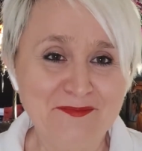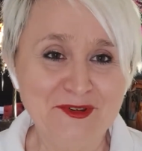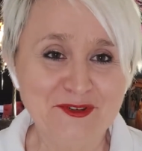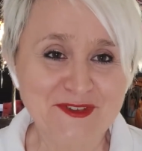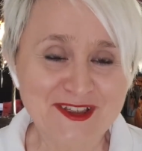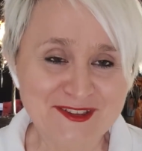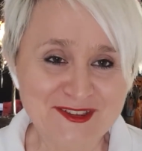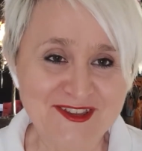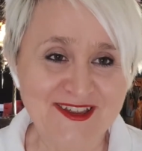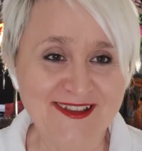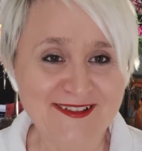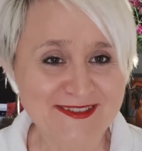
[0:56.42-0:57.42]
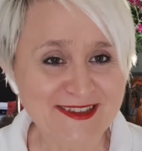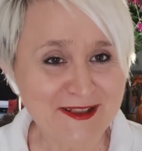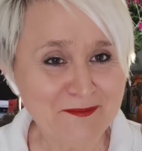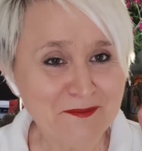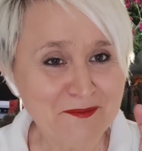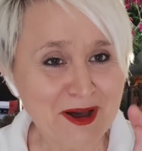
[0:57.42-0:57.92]
poświęćcie
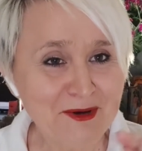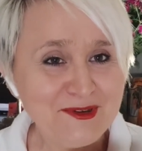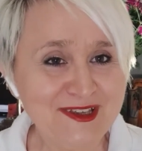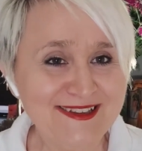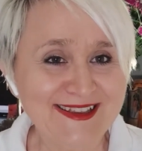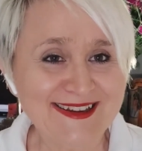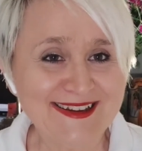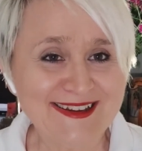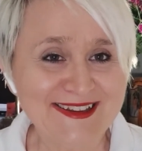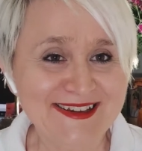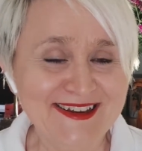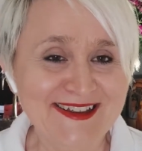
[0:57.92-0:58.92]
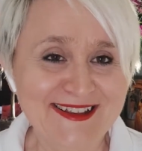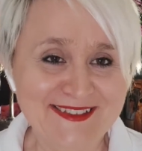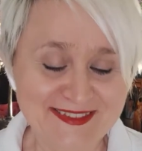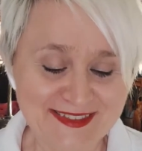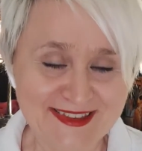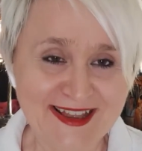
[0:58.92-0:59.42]
ten mały jeden klik
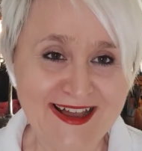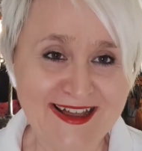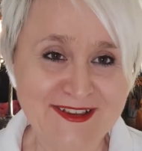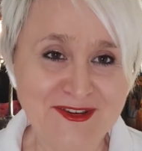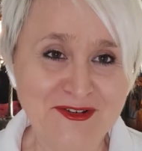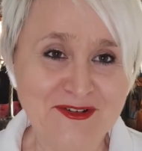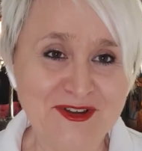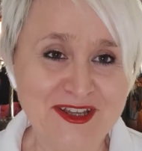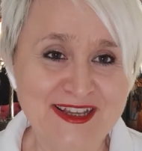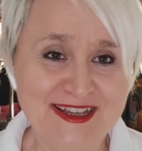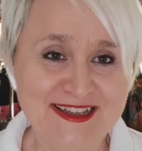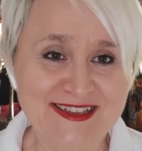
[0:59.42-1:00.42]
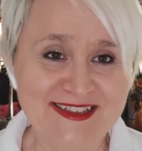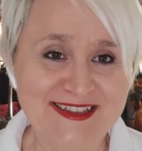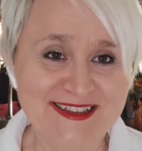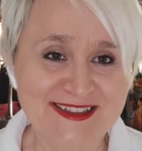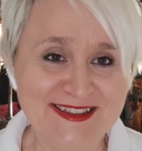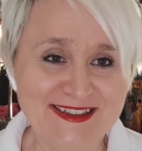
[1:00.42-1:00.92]
na to,
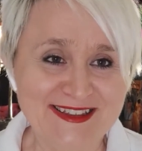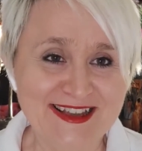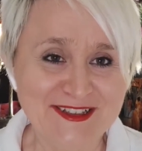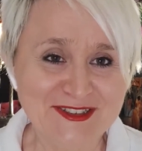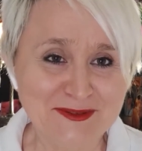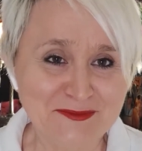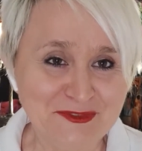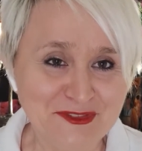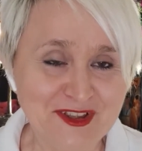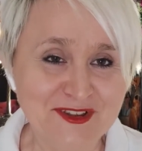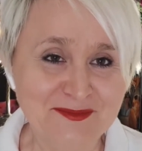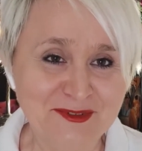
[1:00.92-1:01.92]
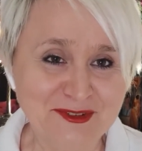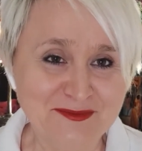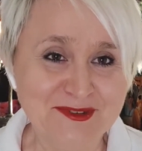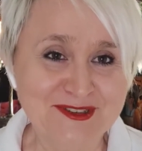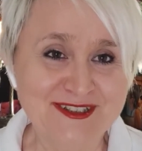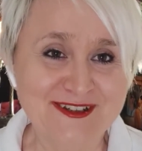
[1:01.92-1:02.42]
i dajcie mi w ten sposób
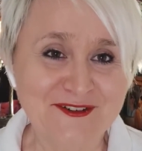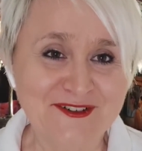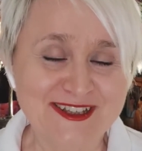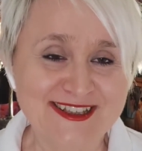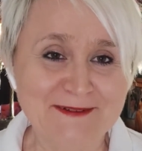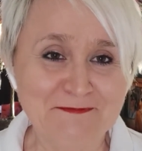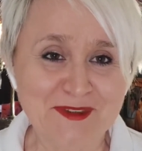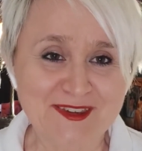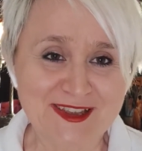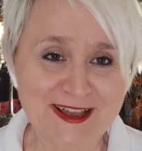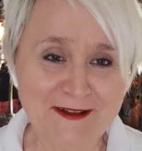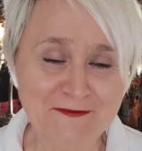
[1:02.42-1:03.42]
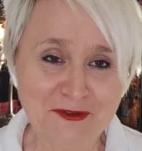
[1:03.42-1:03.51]
podziękowanie za